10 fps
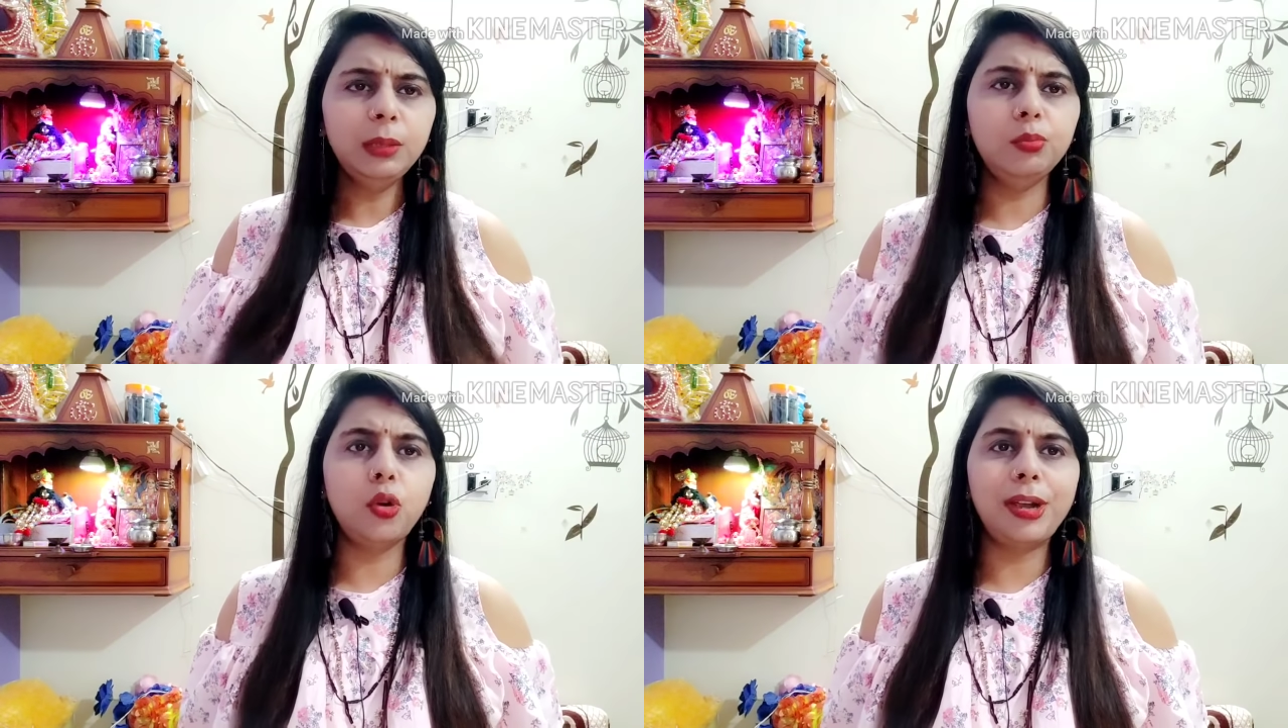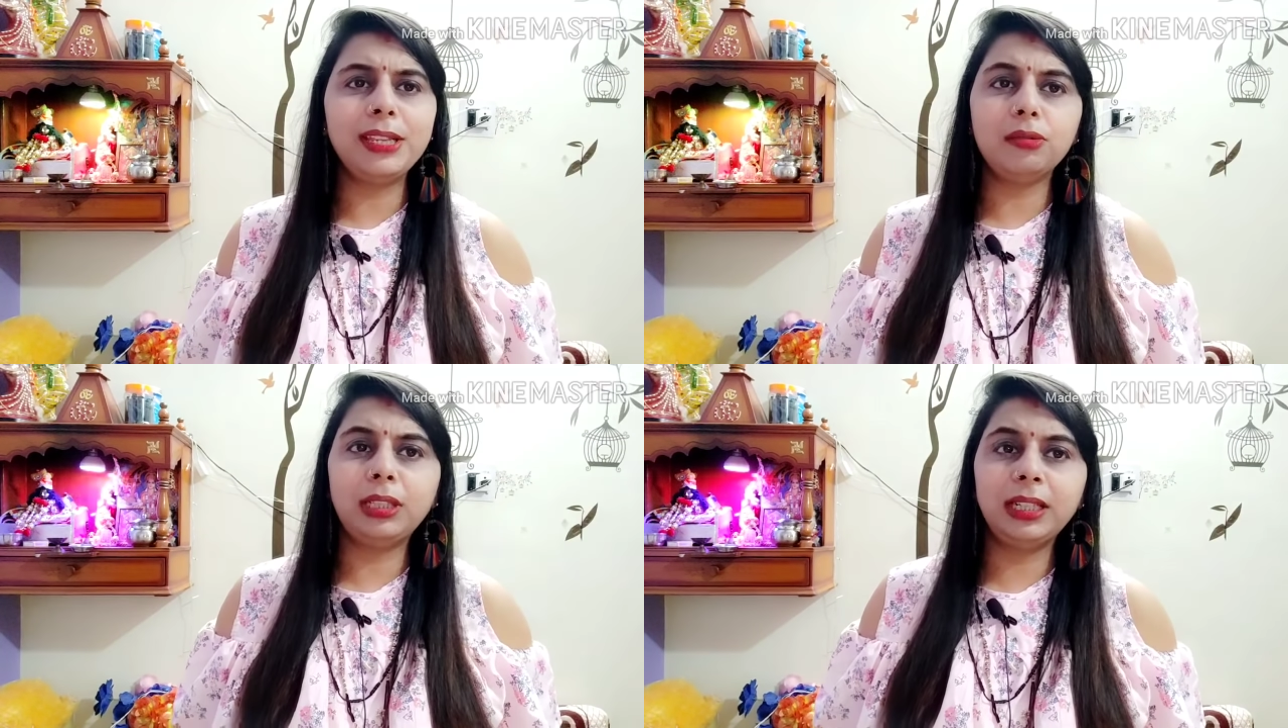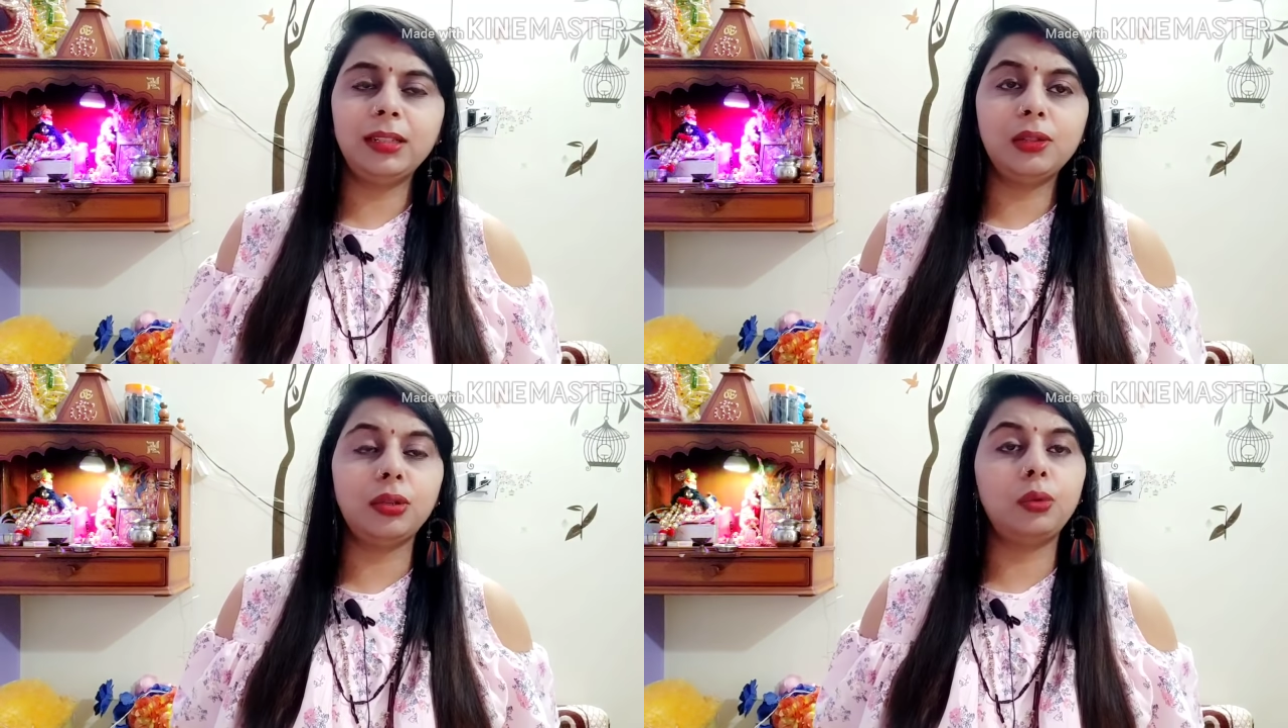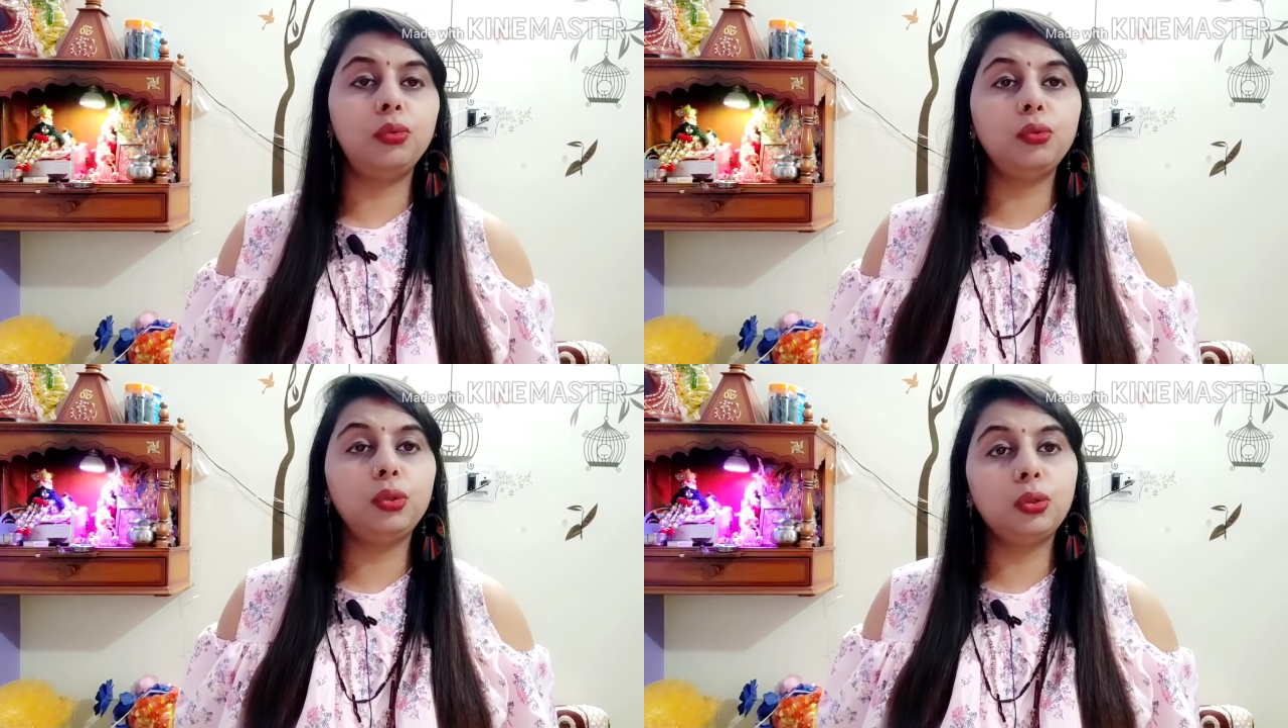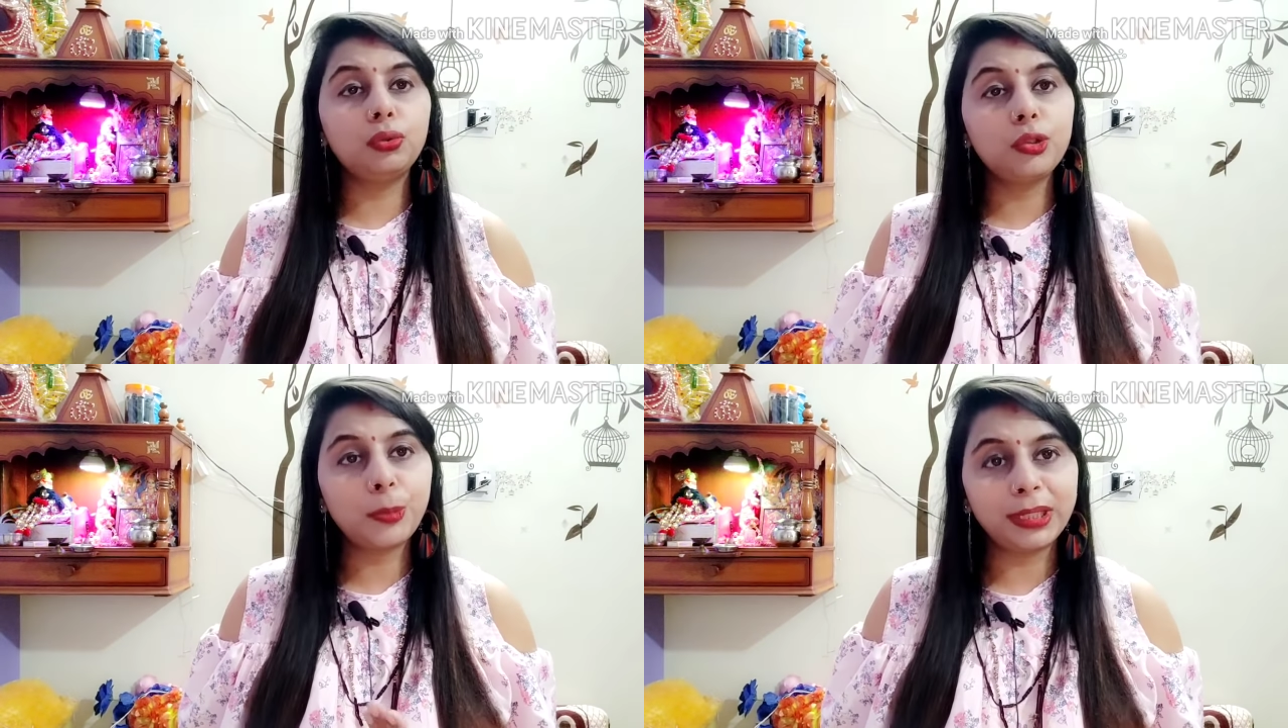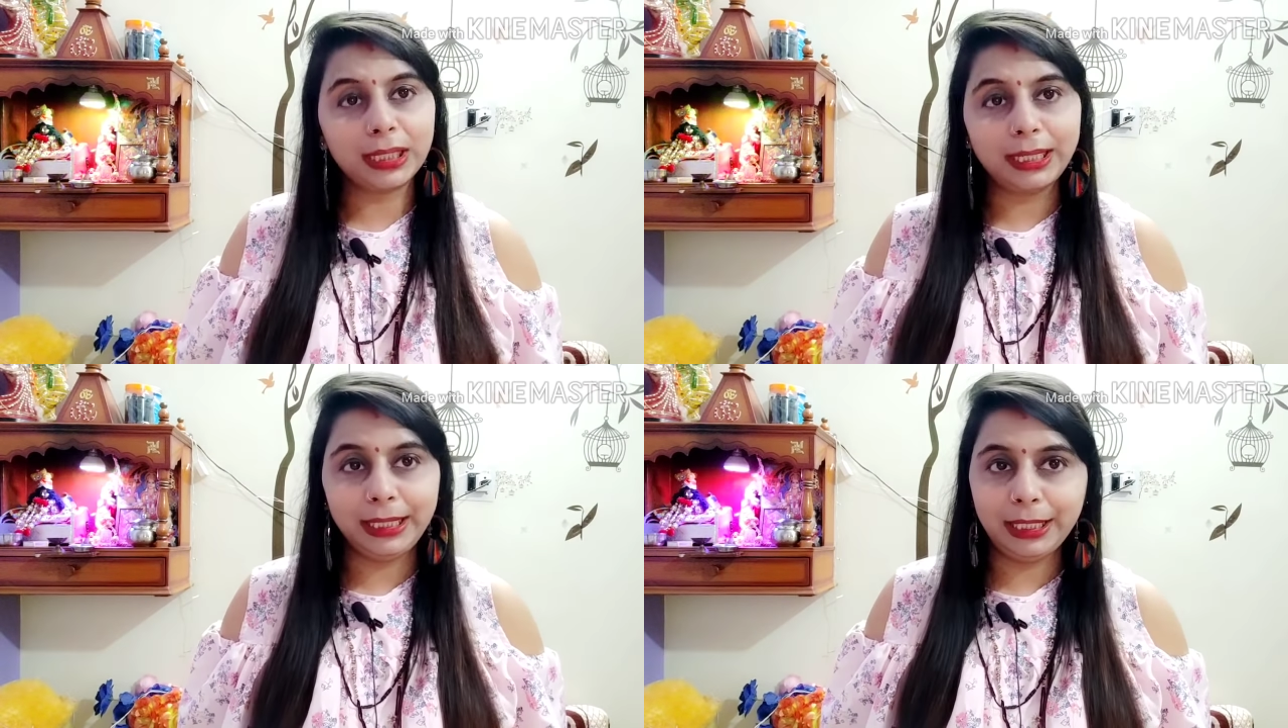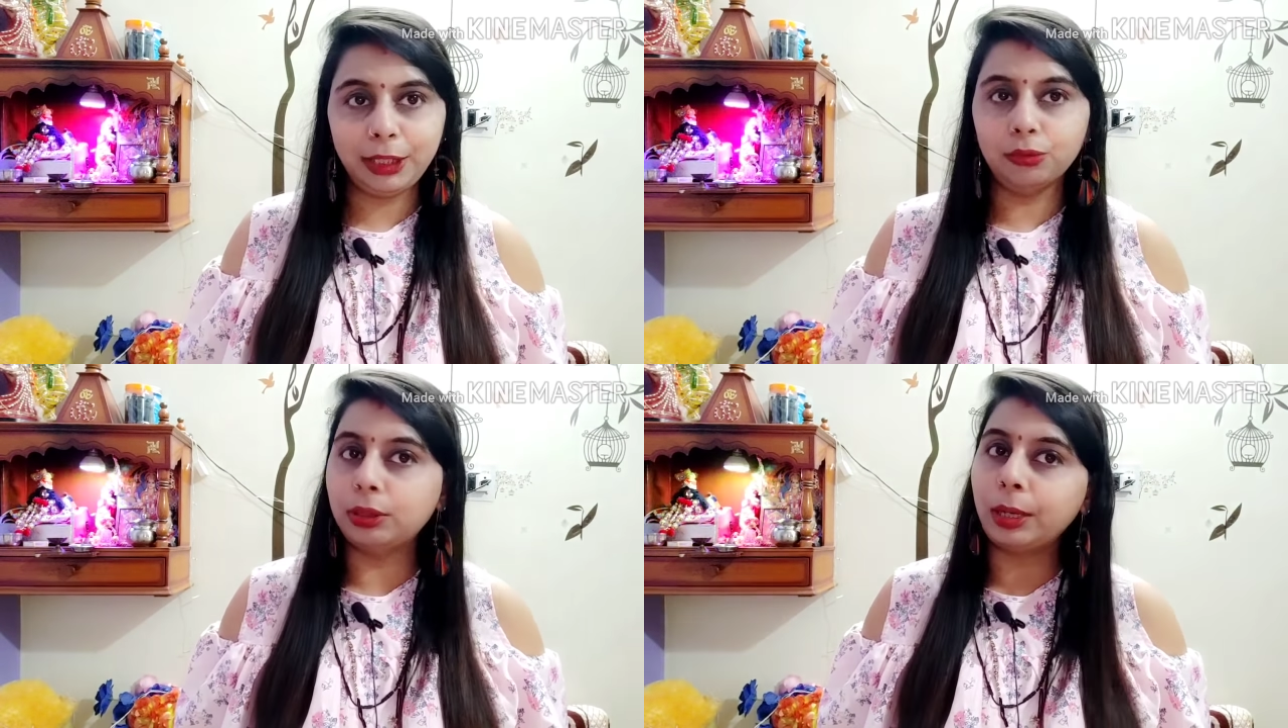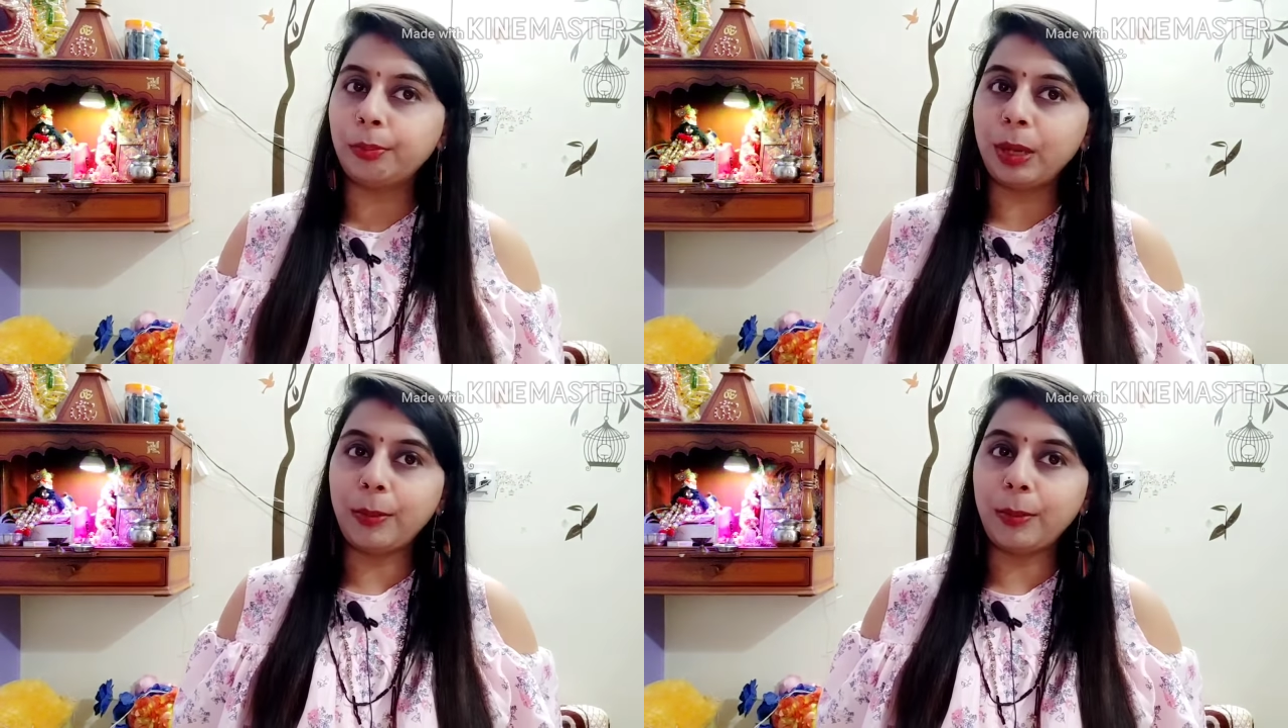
बॉयज़ होते हैं गर्ल्स होते हैं उनको तो कुछ पता ही नहीं होता अपने